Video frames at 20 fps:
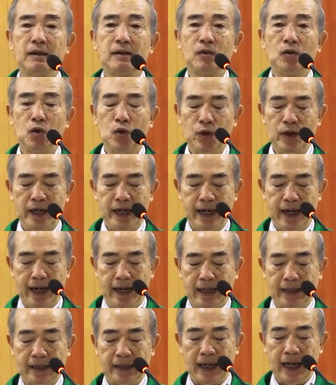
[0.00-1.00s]
luôn
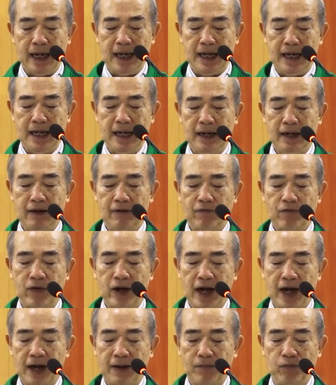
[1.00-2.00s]
hiện thân
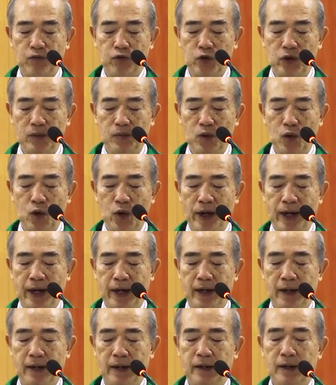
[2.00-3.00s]
và vui buồn
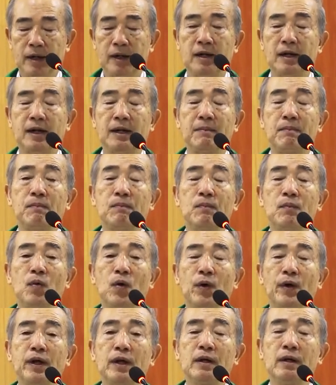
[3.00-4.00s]
nơi
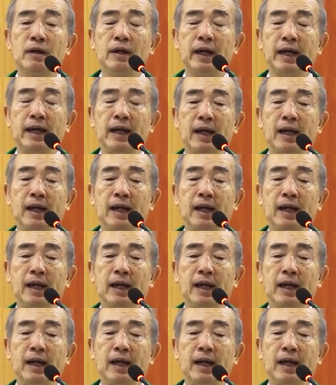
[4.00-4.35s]
mỗi người